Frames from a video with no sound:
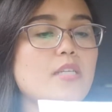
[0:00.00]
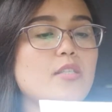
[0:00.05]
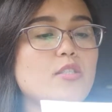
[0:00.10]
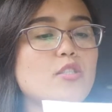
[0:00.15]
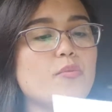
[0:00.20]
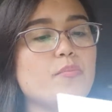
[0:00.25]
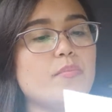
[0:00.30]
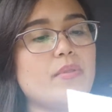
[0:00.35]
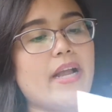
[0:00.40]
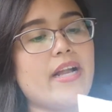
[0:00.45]

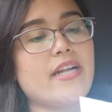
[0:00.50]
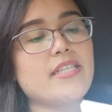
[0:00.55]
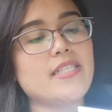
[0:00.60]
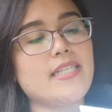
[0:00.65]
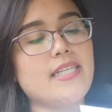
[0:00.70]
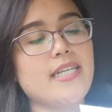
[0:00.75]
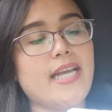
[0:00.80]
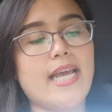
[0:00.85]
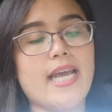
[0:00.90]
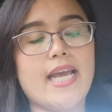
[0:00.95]
suppliers
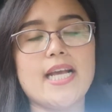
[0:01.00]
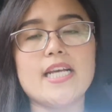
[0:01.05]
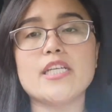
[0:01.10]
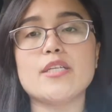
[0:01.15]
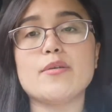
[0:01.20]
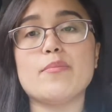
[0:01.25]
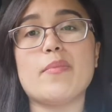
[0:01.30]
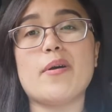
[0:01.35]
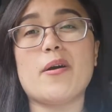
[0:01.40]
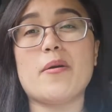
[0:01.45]
ng cake,
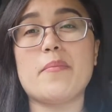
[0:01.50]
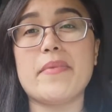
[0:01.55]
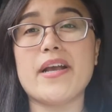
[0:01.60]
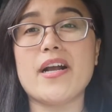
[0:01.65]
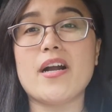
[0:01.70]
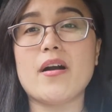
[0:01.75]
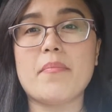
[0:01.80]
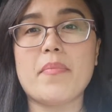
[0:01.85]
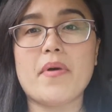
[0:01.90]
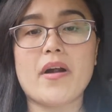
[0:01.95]
yung mga
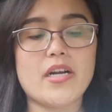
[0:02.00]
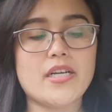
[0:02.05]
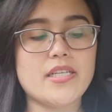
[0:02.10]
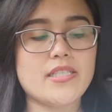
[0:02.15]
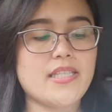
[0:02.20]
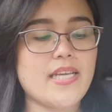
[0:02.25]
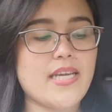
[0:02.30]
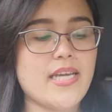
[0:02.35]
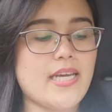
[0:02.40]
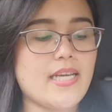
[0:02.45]
makeup
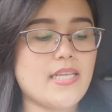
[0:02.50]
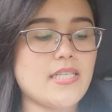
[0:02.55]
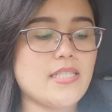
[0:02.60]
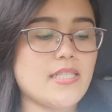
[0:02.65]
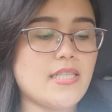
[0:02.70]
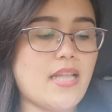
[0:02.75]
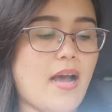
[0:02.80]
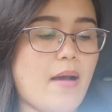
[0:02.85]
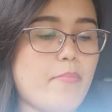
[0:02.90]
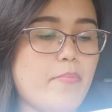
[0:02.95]
artists,
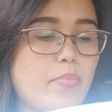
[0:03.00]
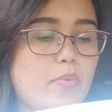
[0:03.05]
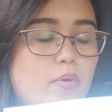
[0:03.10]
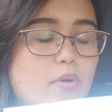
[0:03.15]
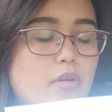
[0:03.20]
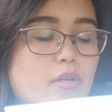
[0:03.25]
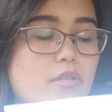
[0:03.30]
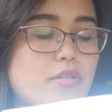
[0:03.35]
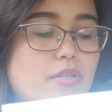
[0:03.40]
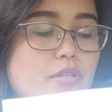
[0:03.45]

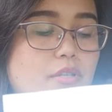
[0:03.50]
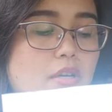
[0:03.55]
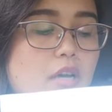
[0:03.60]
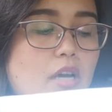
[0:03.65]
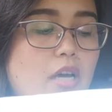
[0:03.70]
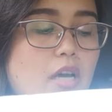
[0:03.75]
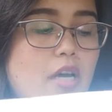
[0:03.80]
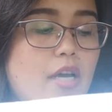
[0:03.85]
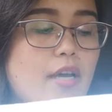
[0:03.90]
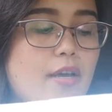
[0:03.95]
tapos,
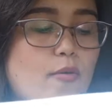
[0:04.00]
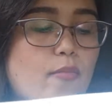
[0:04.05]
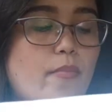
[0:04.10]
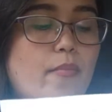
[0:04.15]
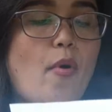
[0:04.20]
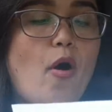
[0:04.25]
yung